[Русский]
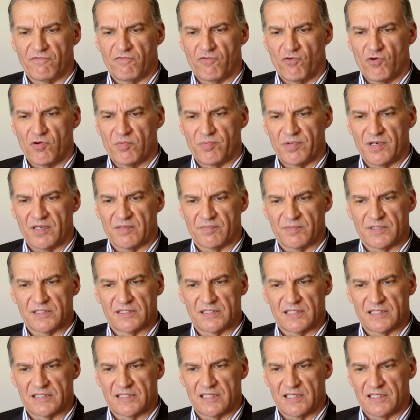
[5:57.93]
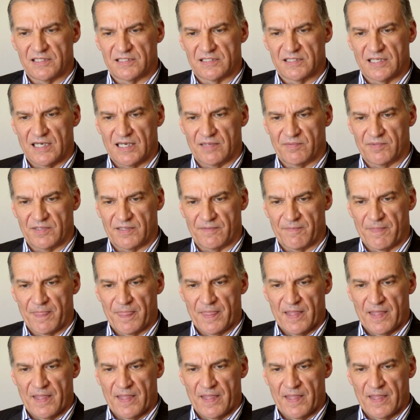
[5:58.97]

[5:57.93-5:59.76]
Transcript: воплем и со слезами